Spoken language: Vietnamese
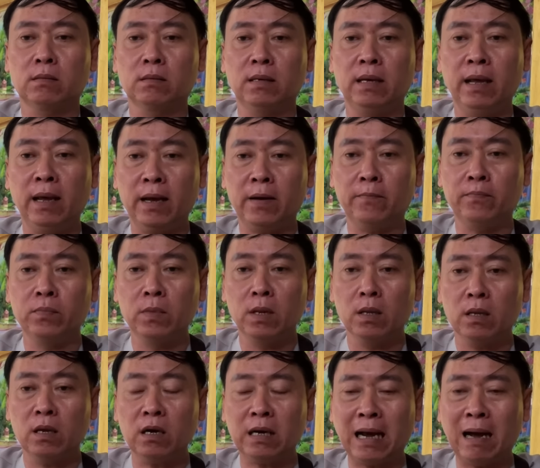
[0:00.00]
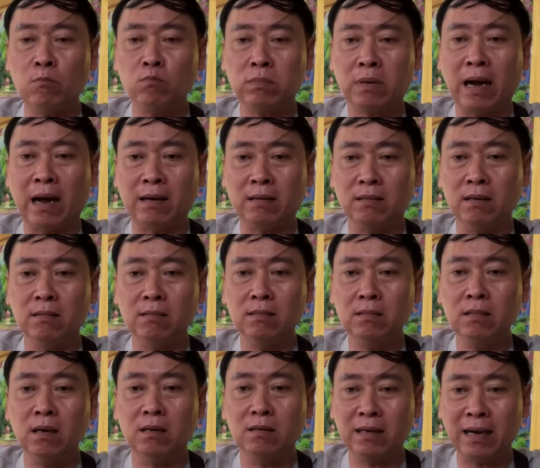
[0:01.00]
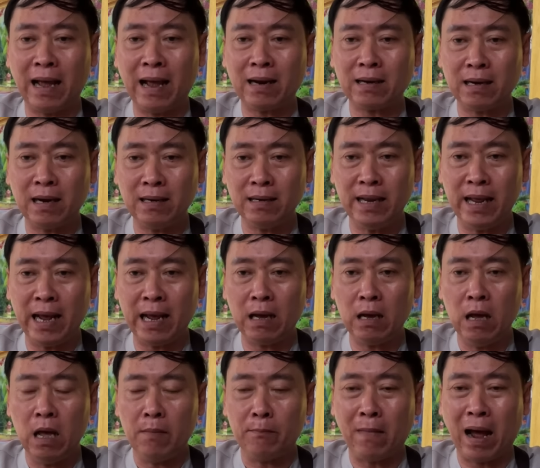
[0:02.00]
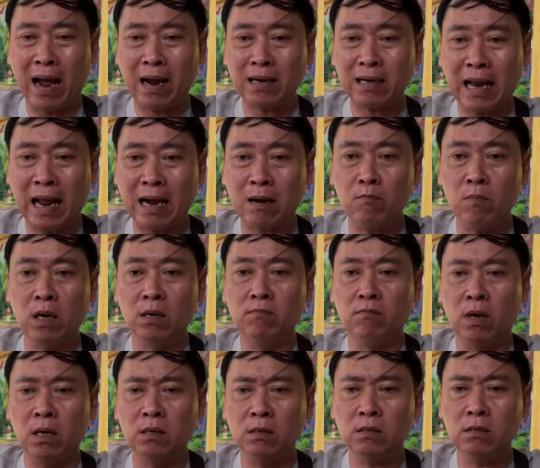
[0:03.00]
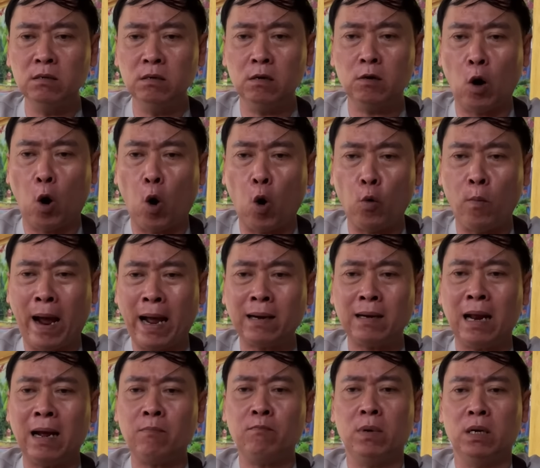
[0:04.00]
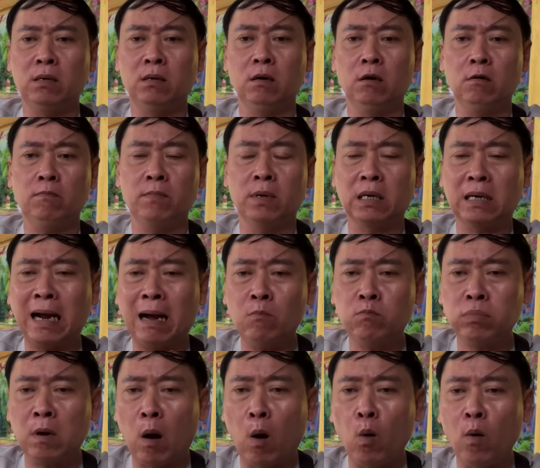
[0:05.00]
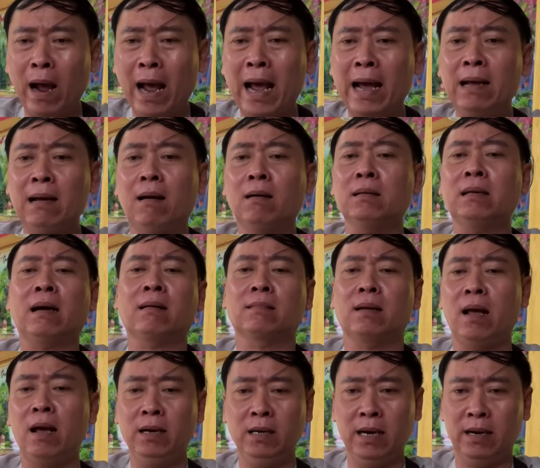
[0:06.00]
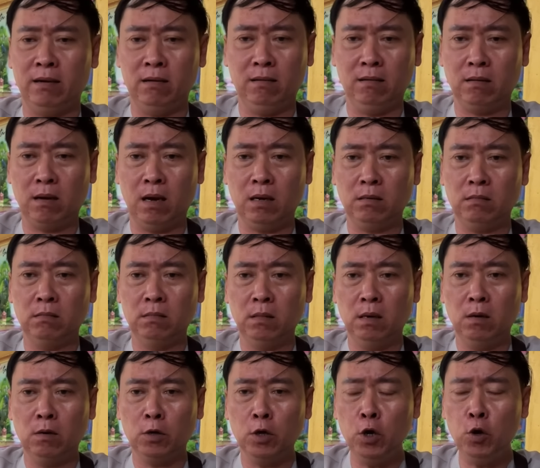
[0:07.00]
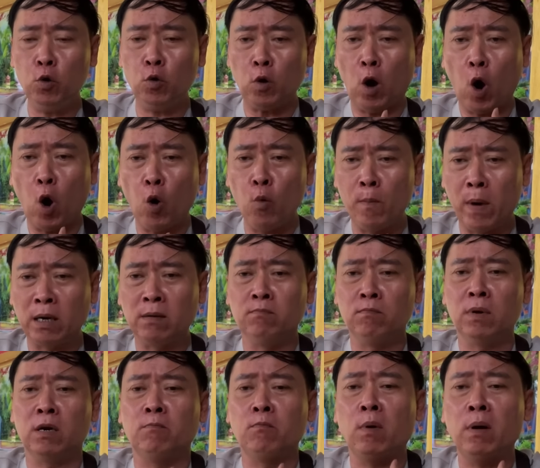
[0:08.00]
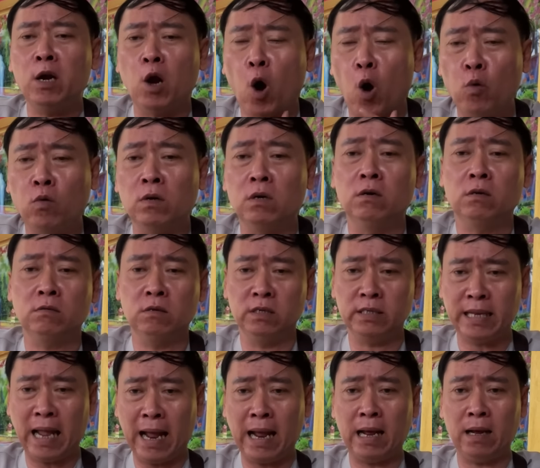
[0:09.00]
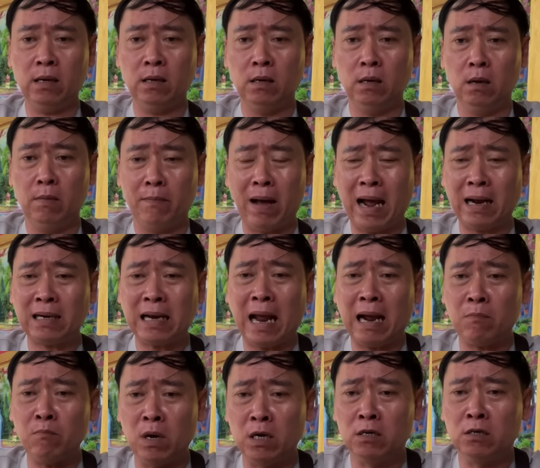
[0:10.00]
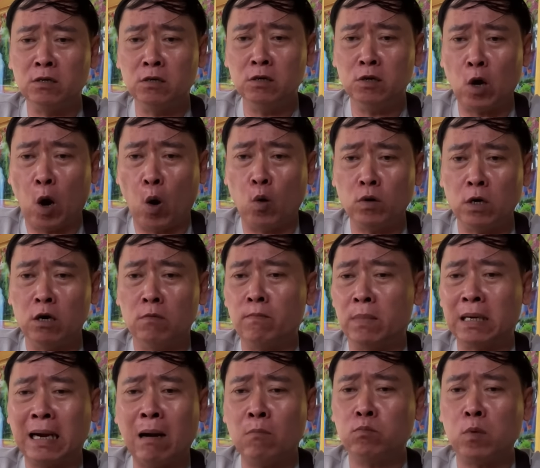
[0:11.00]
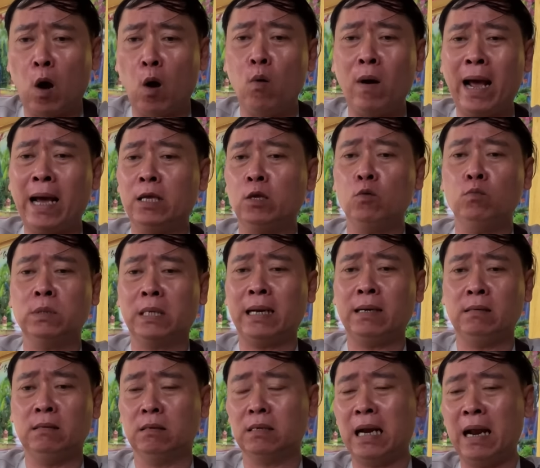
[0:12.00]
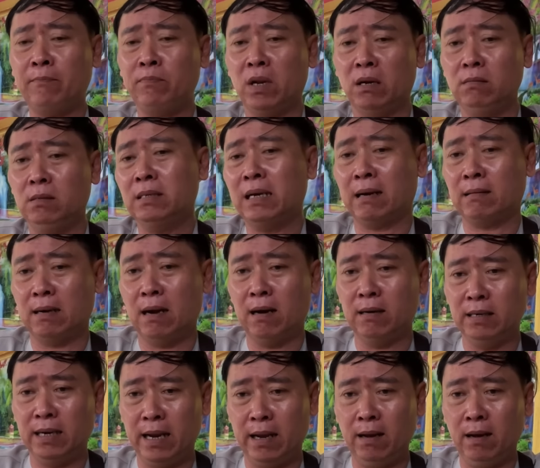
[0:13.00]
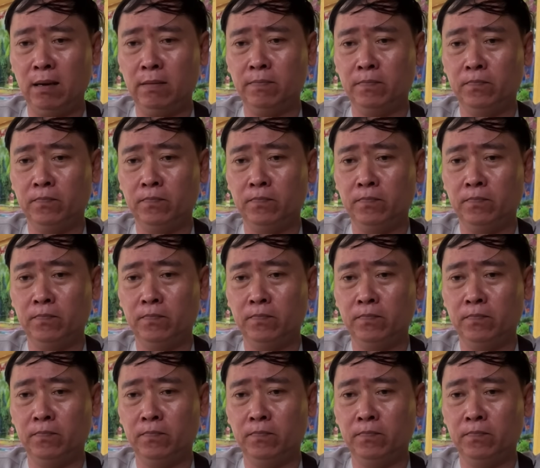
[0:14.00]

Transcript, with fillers: ha chứ không cần những người khác đánh giá bản thân mình mình chưa độ bản thân mình được mình không độ ai ở trạng thái này được hết nếu độ mình mình mới độ được người ta bản thân mình chưa độ được mình không độ ai chúng sanh được nam nữ trần đời này hết